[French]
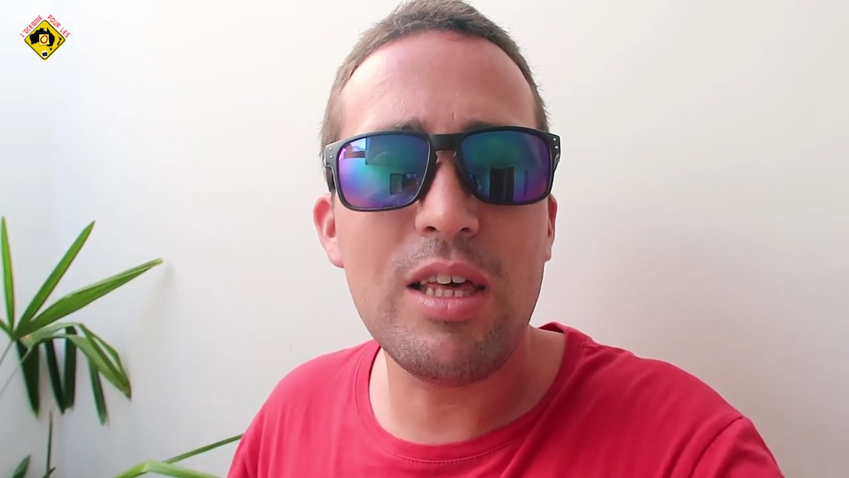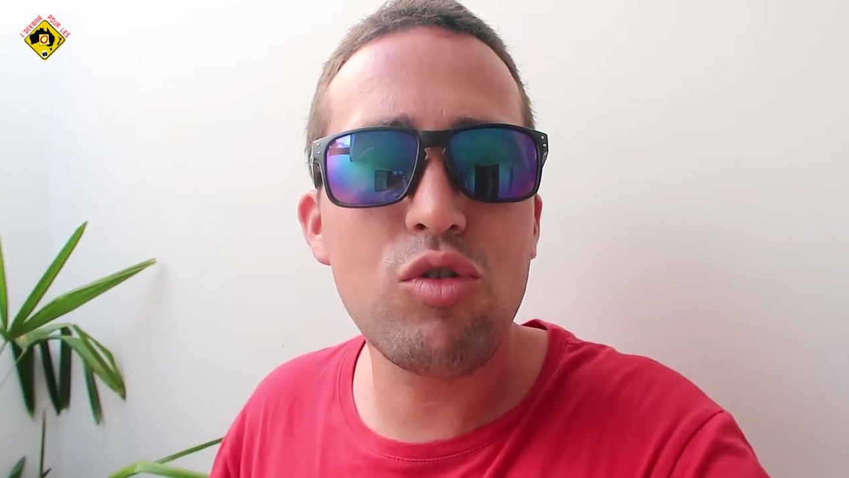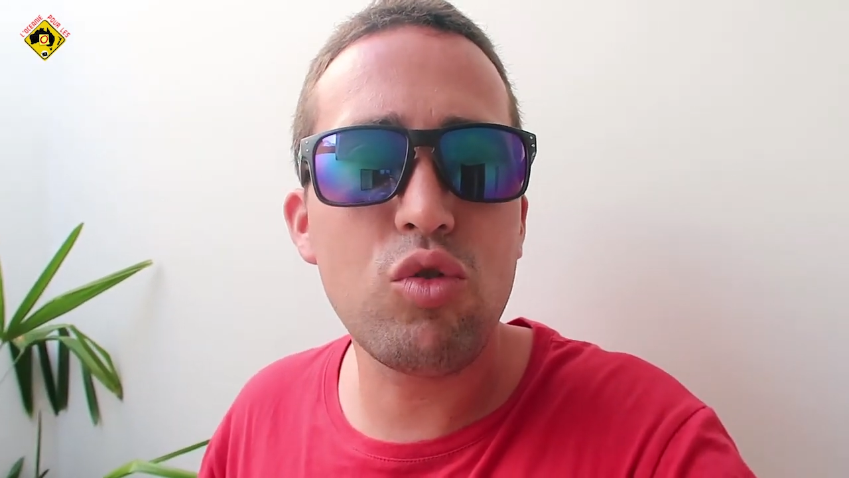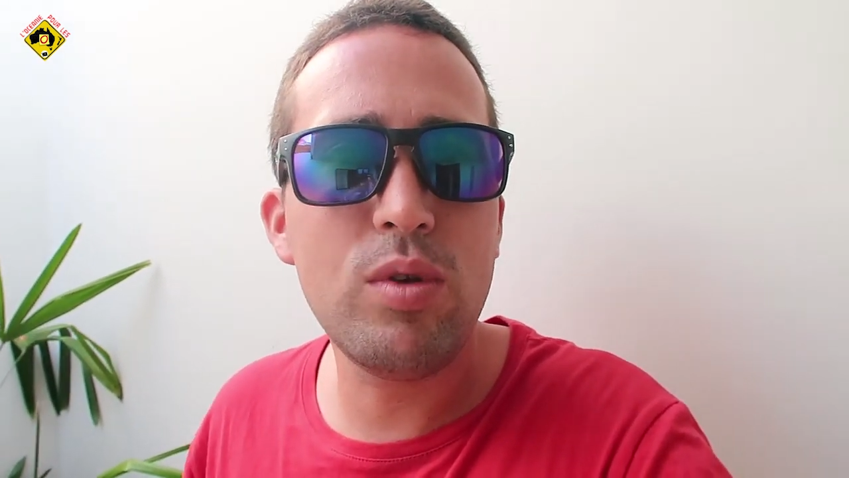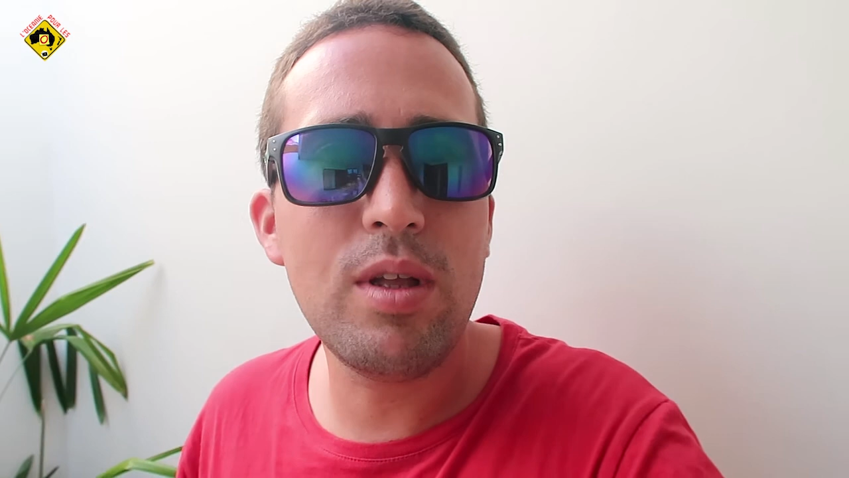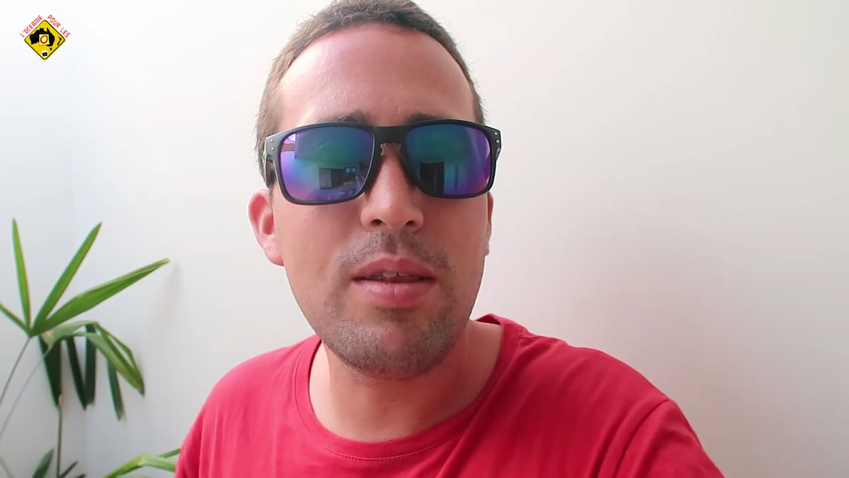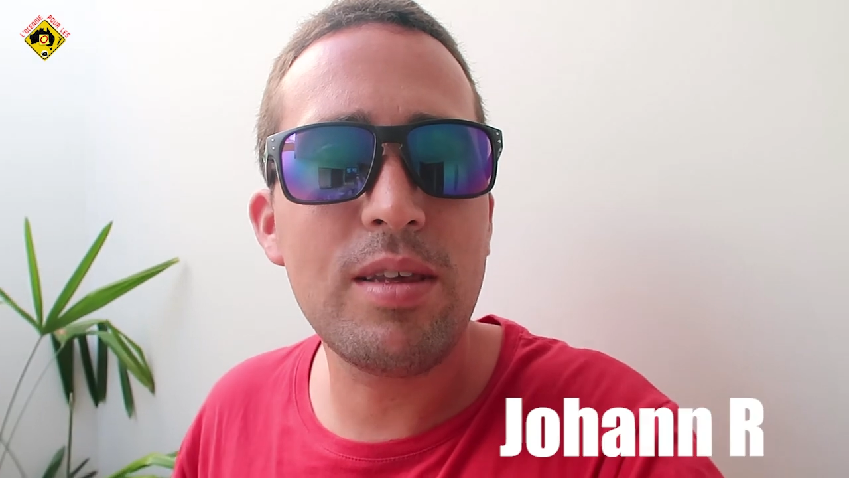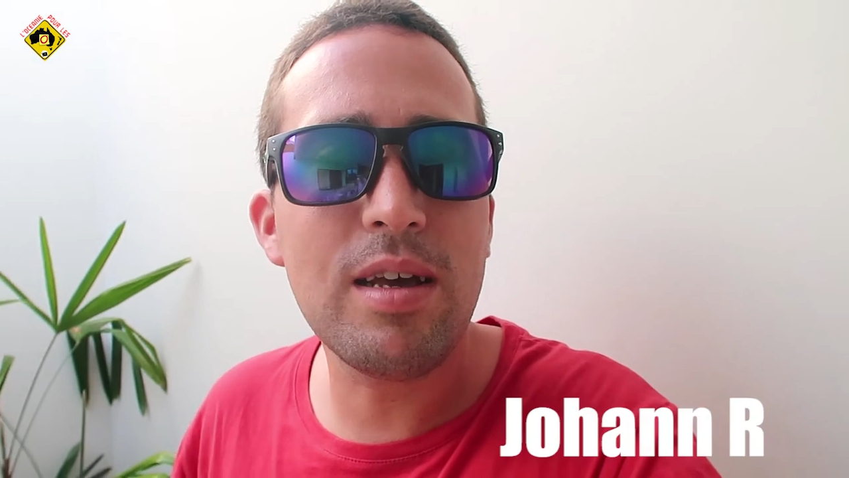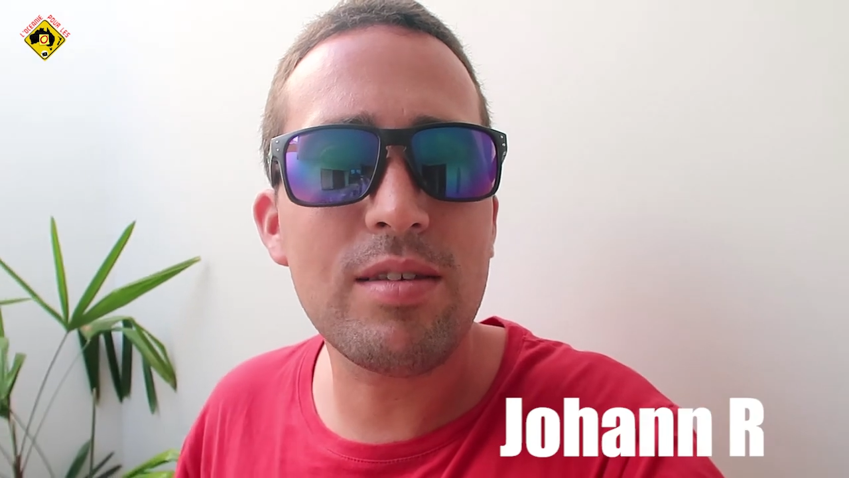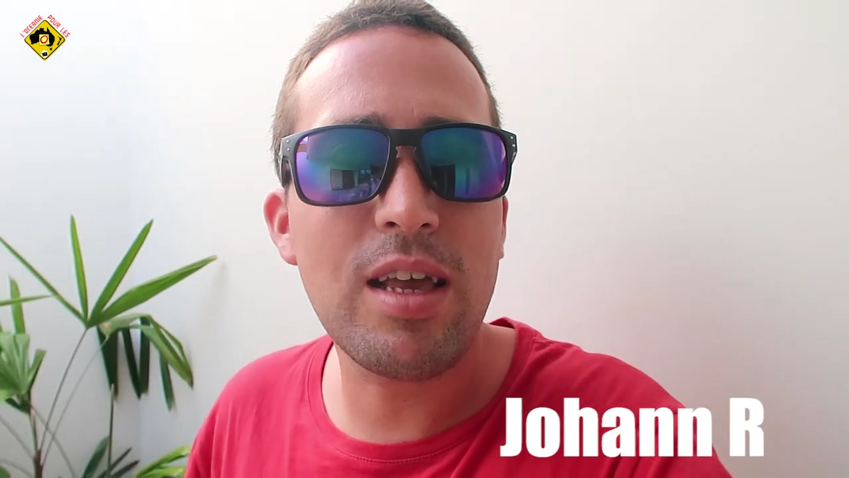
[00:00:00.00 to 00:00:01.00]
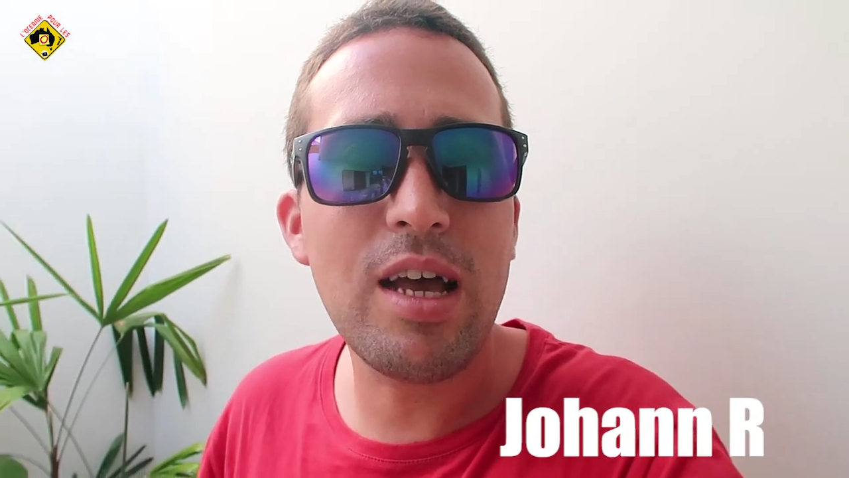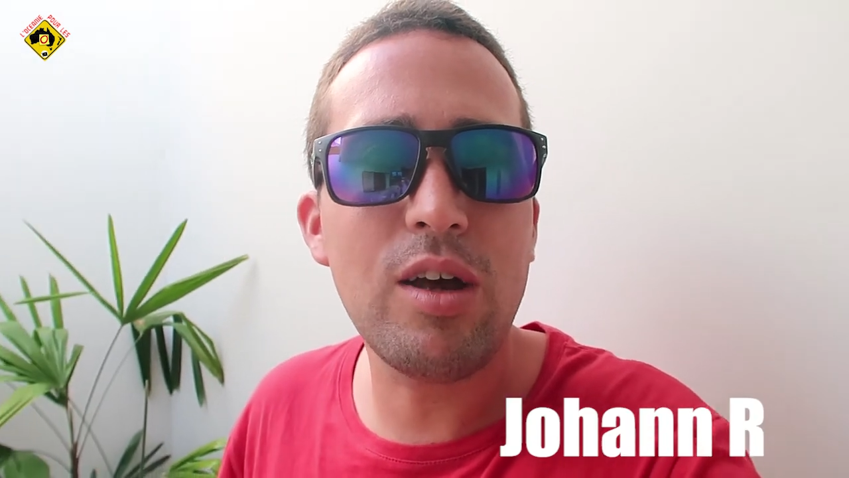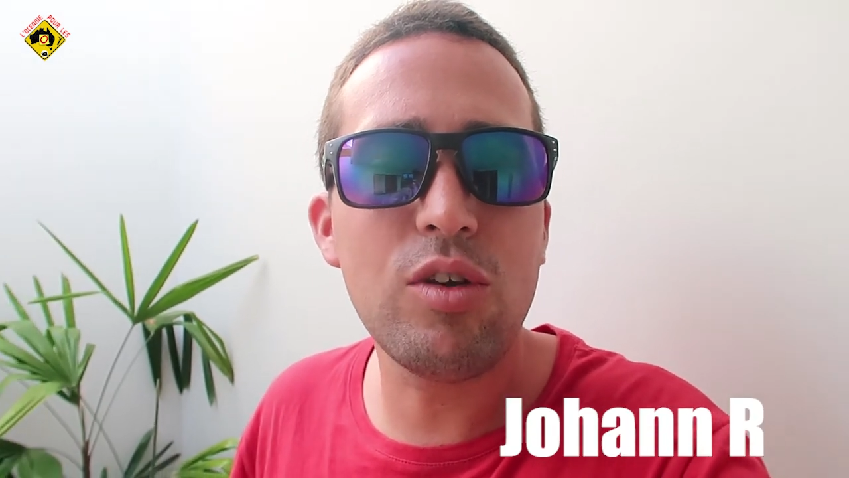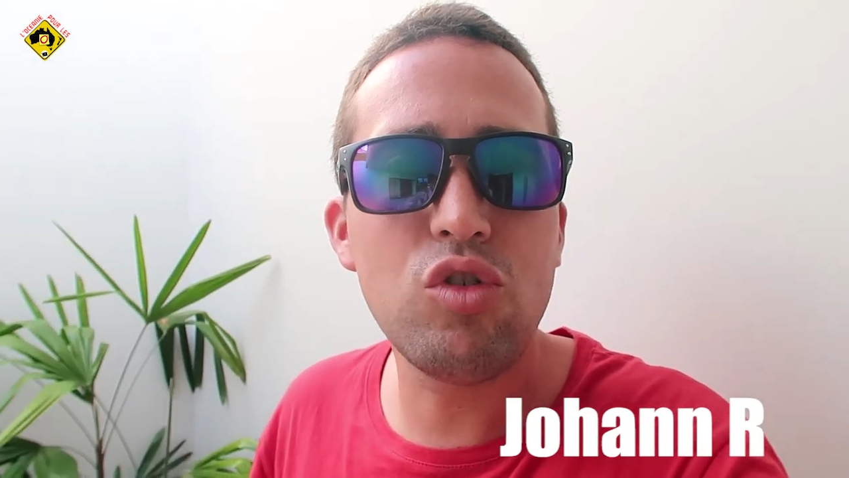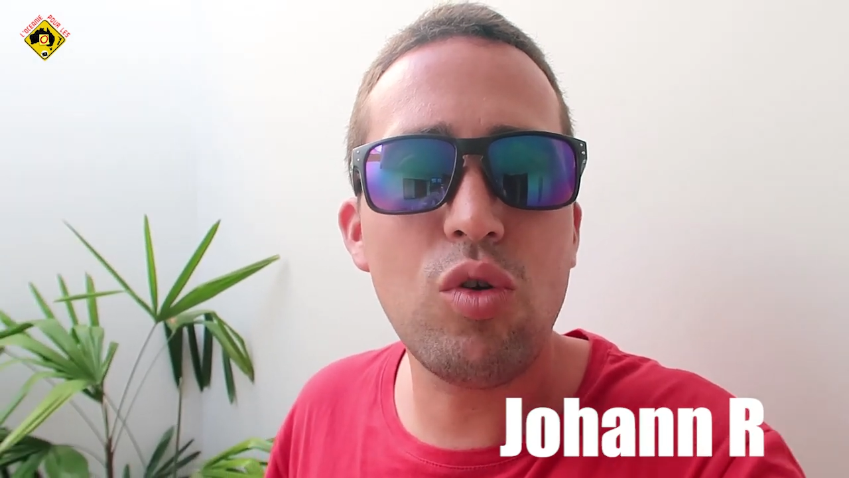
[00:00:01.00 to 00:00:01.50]
Et aujourd'hui, dédicace
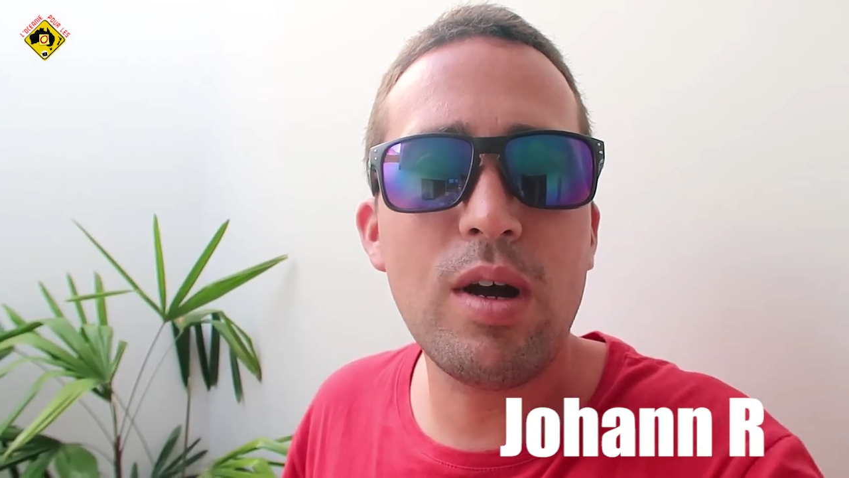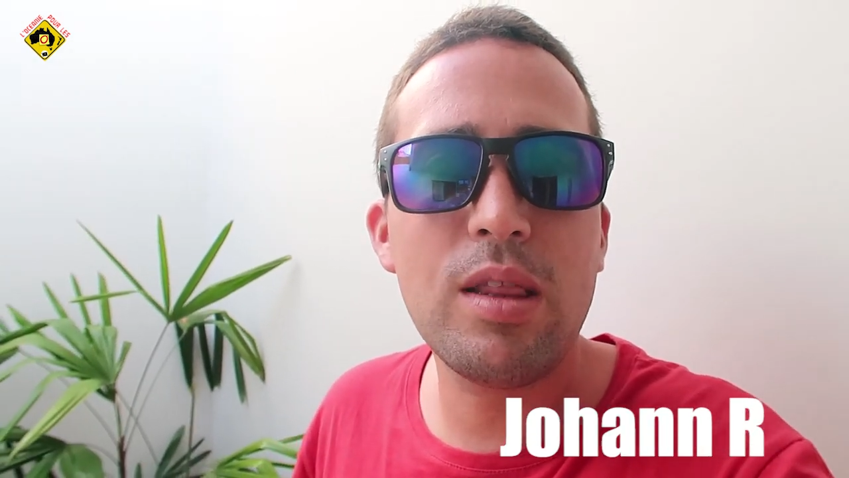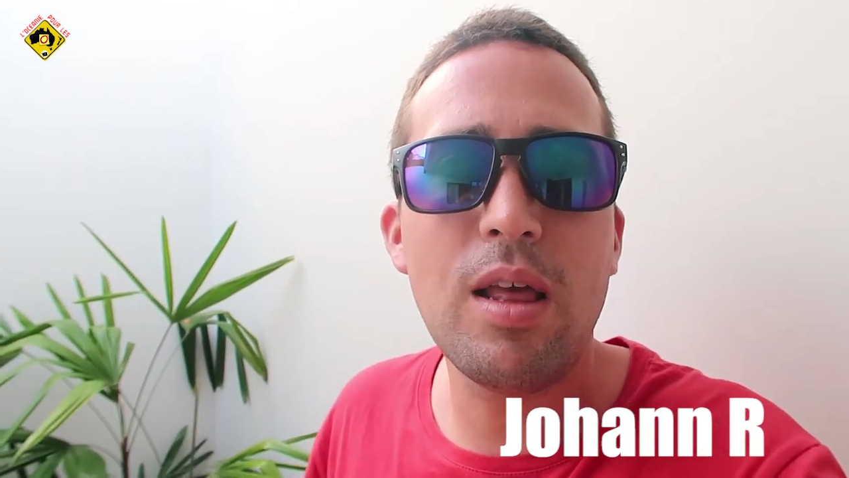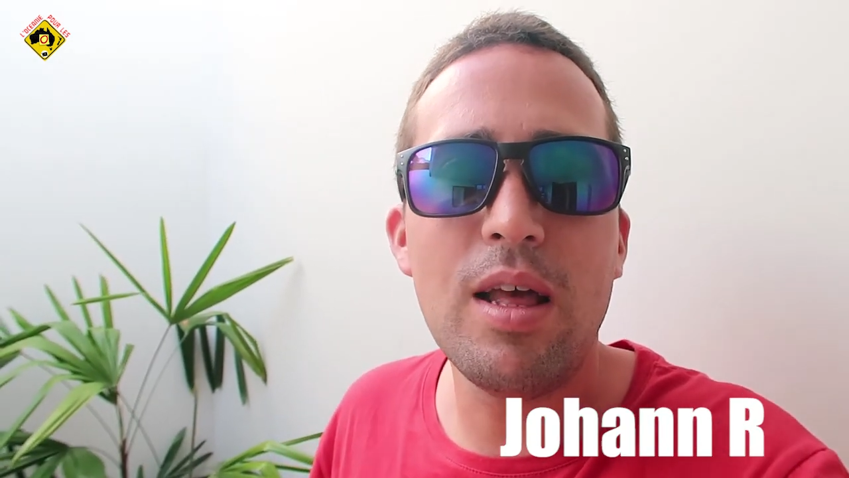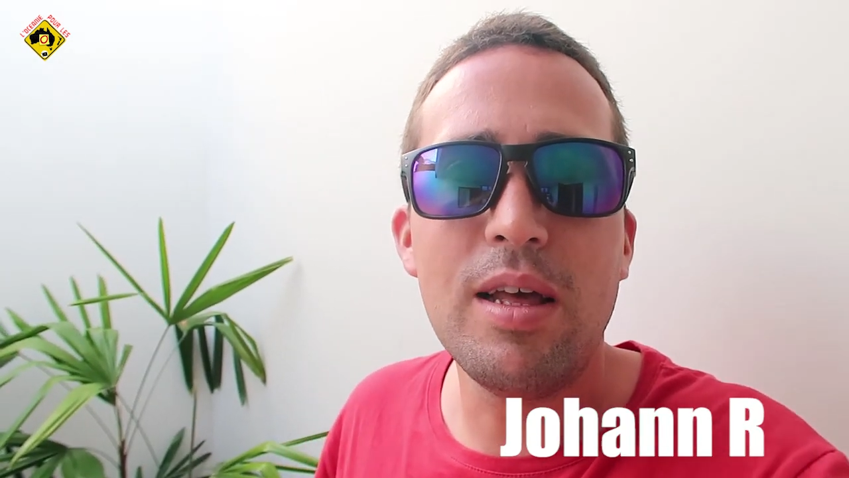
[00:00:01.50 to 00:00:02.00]
à Johan